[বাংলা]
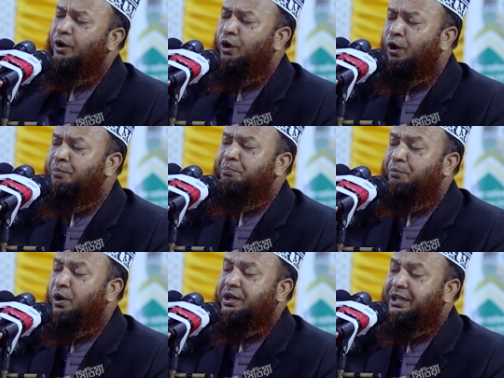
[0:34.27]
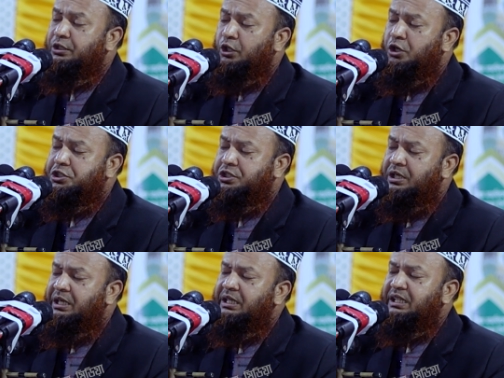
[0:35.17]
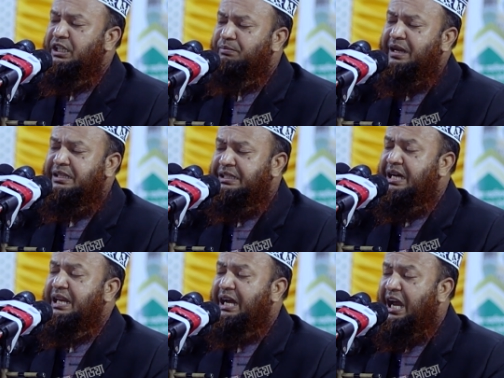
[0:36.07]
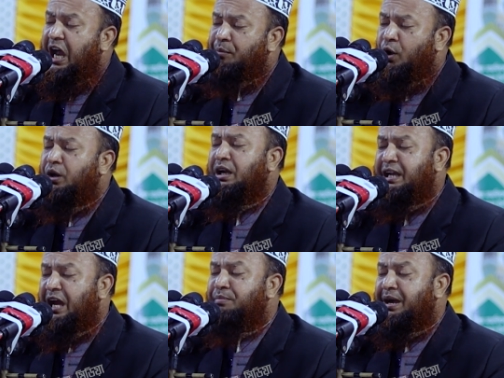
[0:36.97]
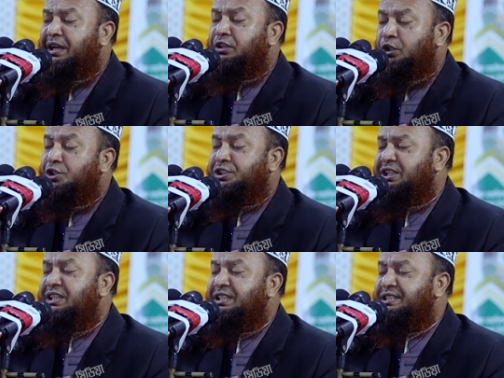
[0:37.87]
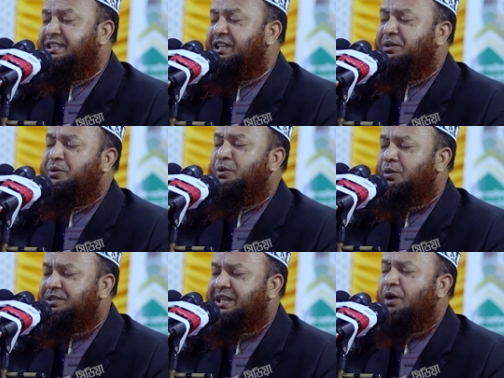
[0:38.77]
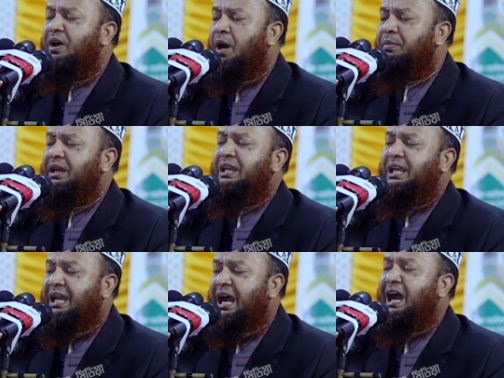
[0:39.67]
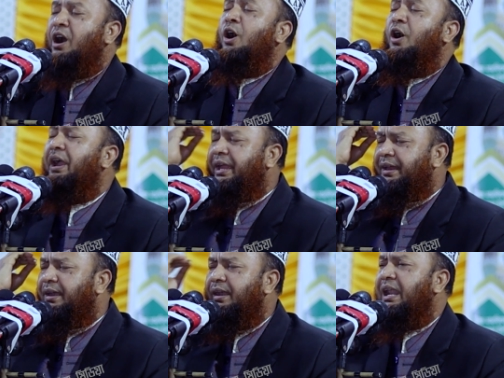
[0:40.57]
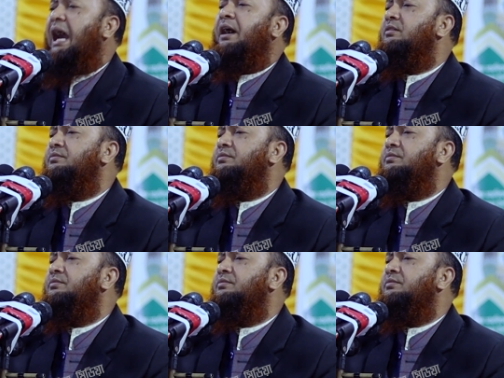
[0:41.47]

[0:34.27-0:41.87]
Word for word: কম পক্ষে দশ ইমানদারের আমল নামায় দশের নিচে কোনো সওয়াব লিখা হয় না